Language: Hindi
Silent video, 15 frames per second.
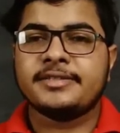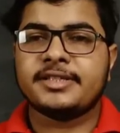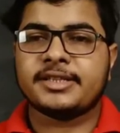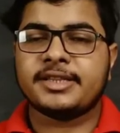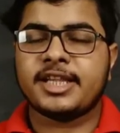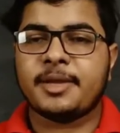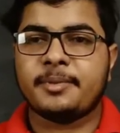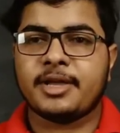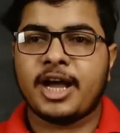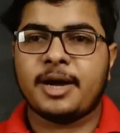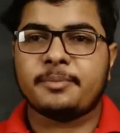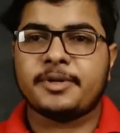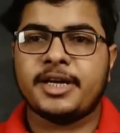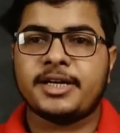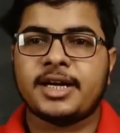जितने भी
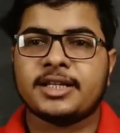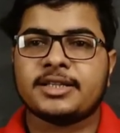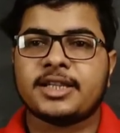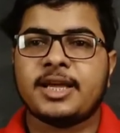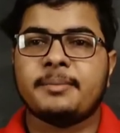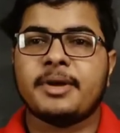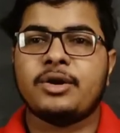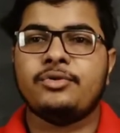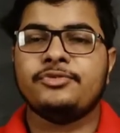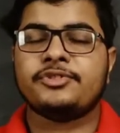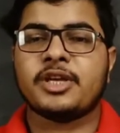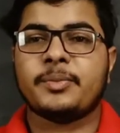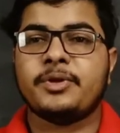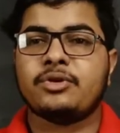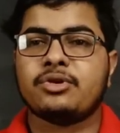अपडेट आते हैं मैं उन
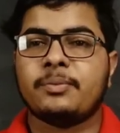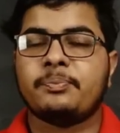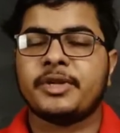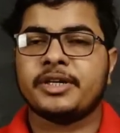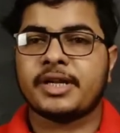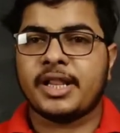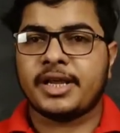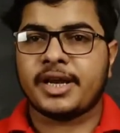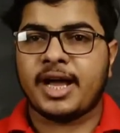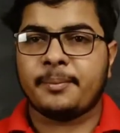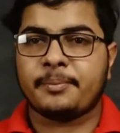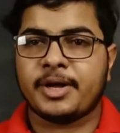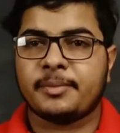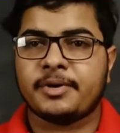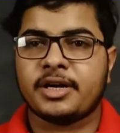सभी को अपने टेलीग्राम
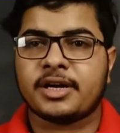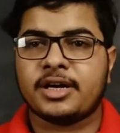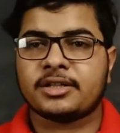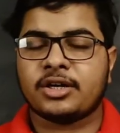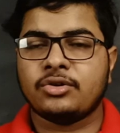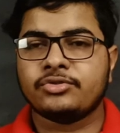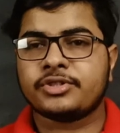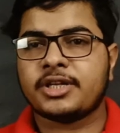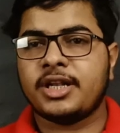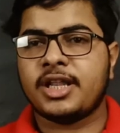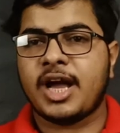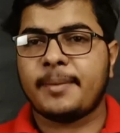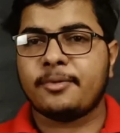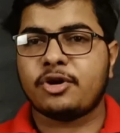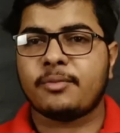पे अपडेट करता हूँ इसके लिए
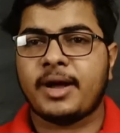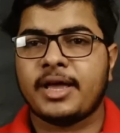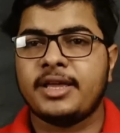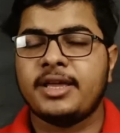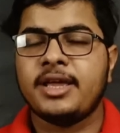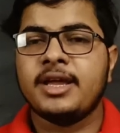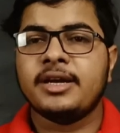आप लोग भाई